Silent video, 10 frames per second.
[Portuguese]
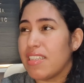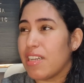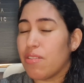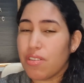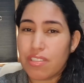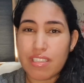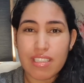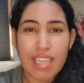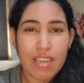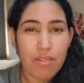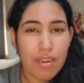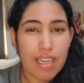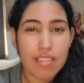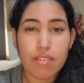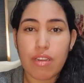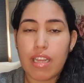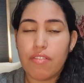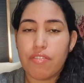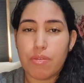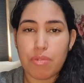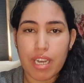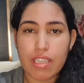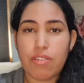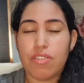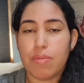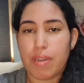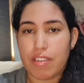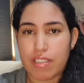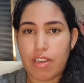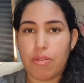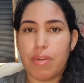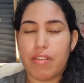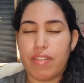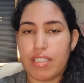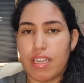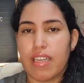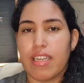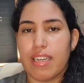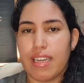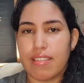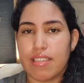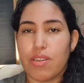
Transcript: negócio de decoração, enfim, um bocado de coisa por causa da obra que vai ter aqui em casa.